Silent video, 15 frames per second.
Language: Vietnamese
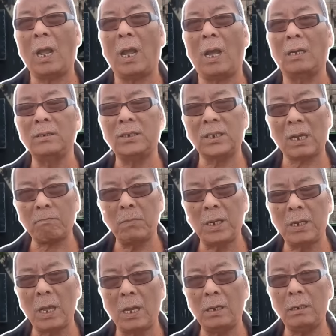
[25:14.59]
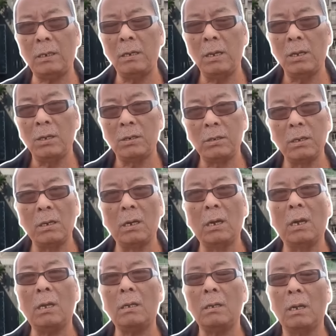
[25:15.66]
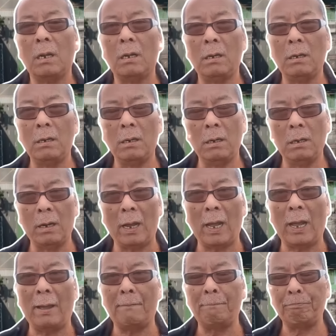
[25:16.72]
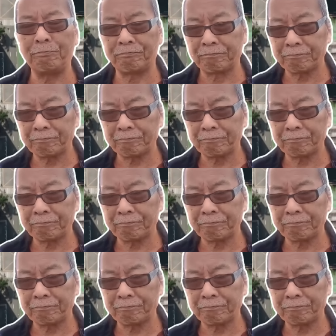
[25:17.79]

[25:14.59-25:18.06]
ở sát biên giới giữa um,